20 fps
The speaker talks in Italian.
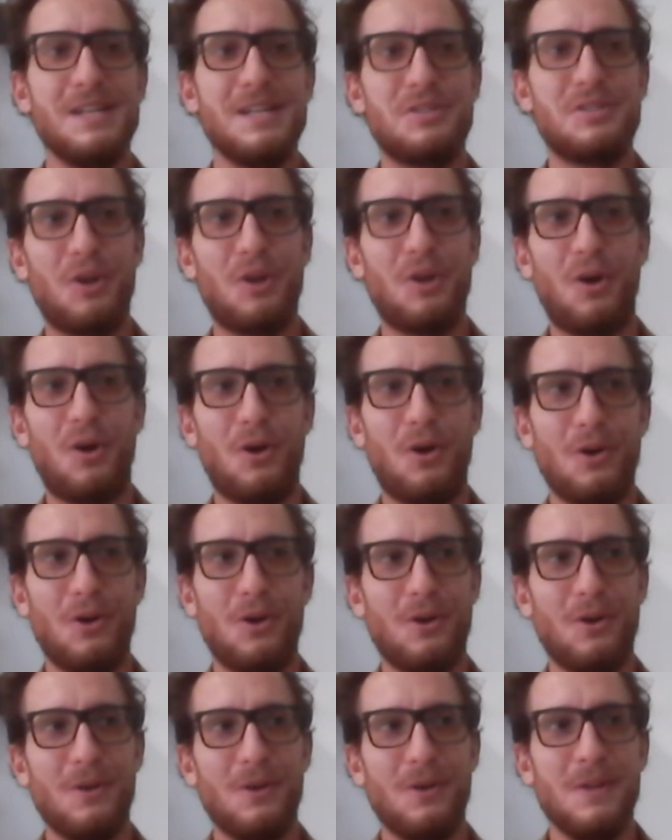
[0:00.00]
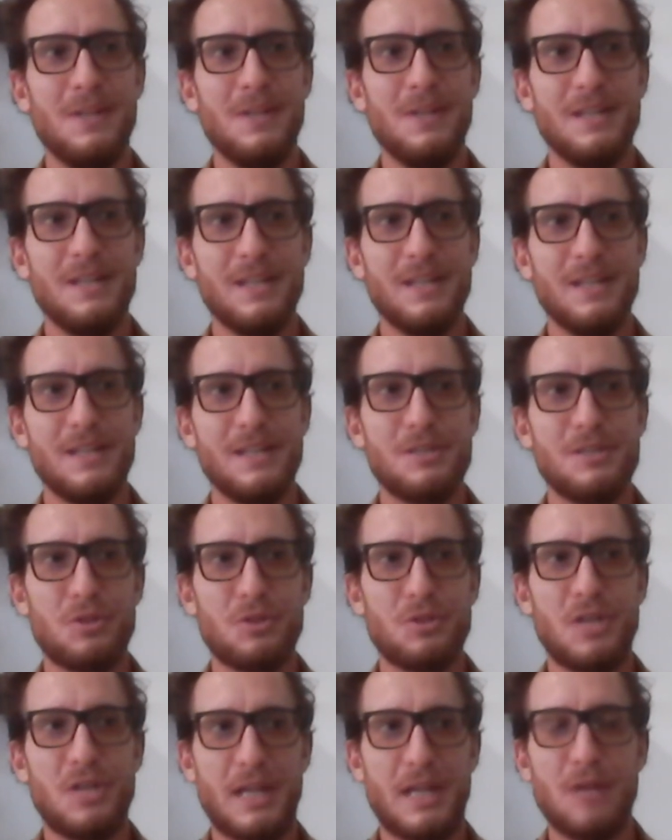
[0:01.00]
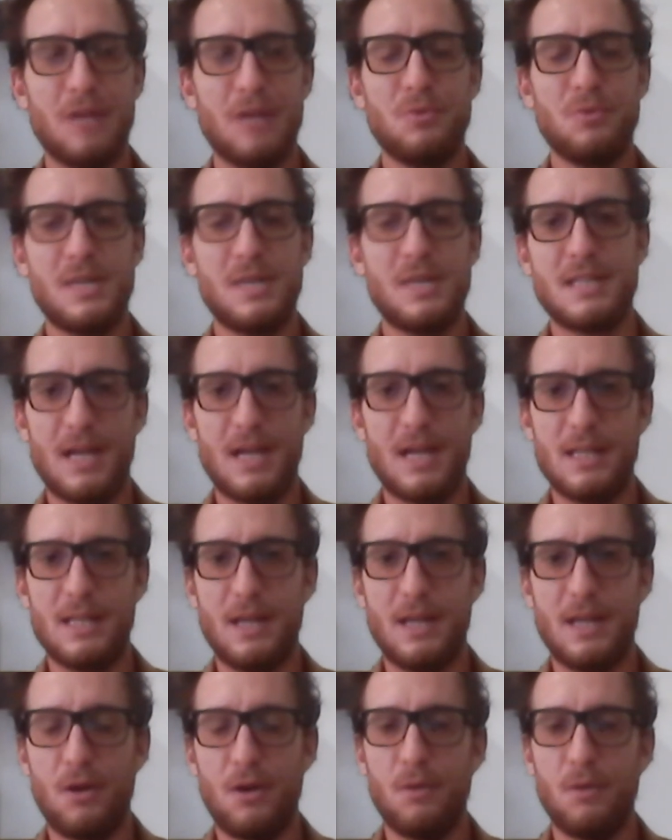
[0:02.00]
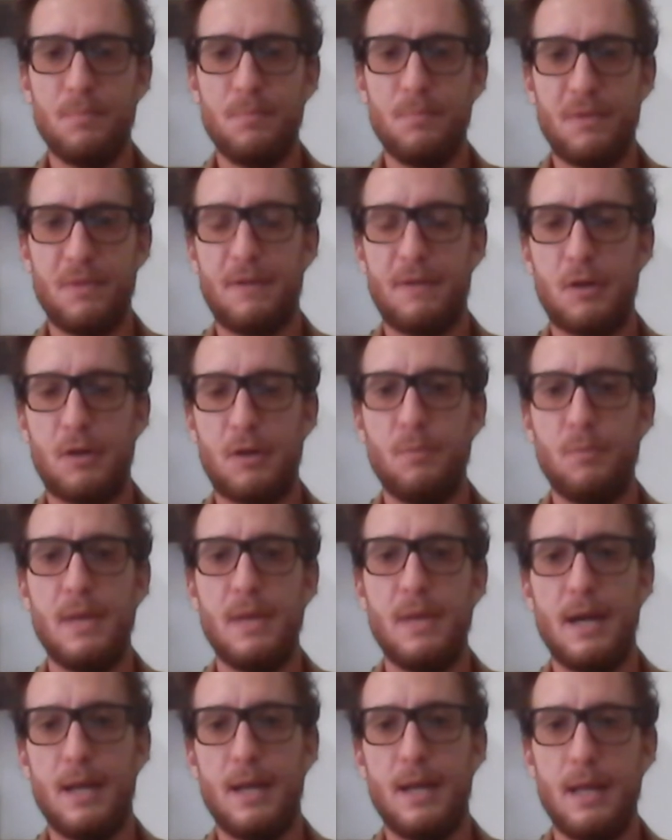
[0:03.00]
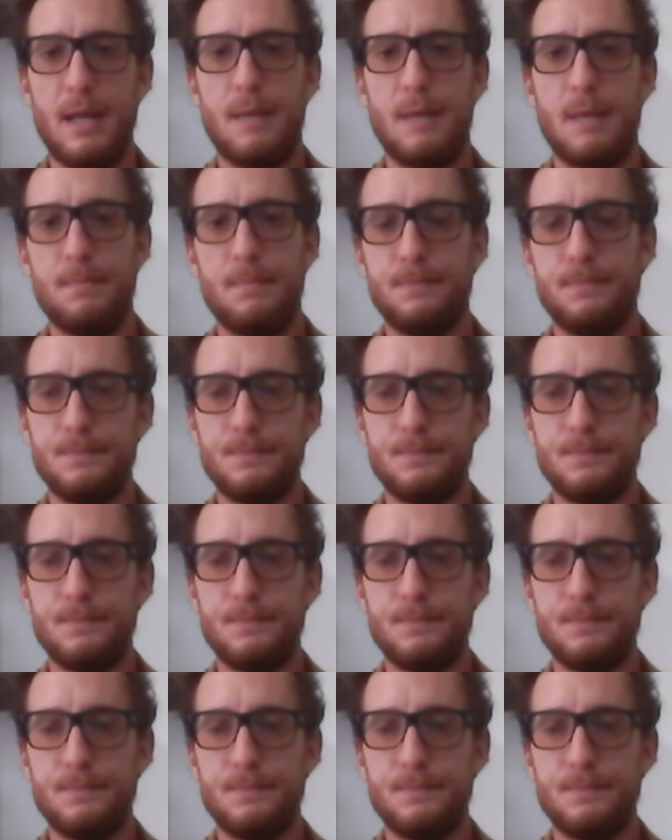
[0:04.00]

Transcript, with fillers: sto eh, sto cercando una strada no, per far combinare